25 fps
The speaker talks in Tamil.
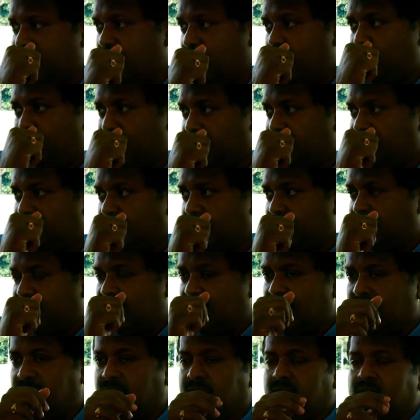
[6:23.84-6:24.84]
தேவைப்படுது
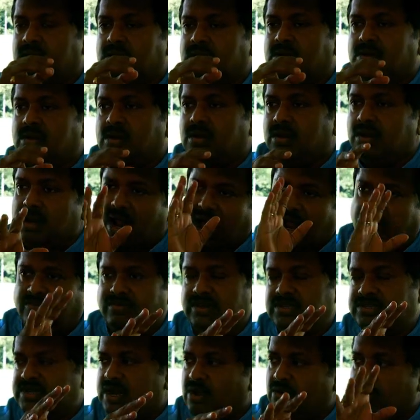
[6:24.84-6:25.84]
அப்படின்னா
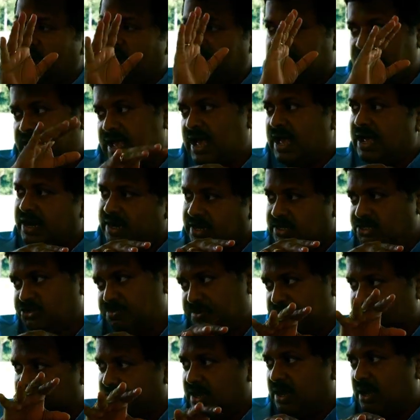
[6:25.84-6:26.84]
நான்வெஜ்ஜில் அவங்க நிறைய ஆராய்ச்சி
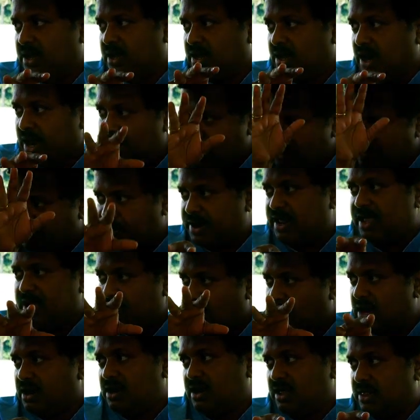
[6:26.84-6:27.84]
பண்ணியிருக்காங்க அடிப்படை
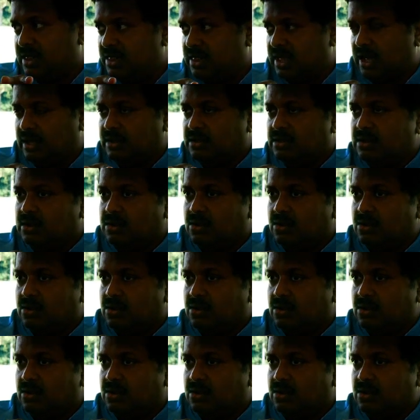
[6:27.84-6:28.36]
காரணம் அதுதான்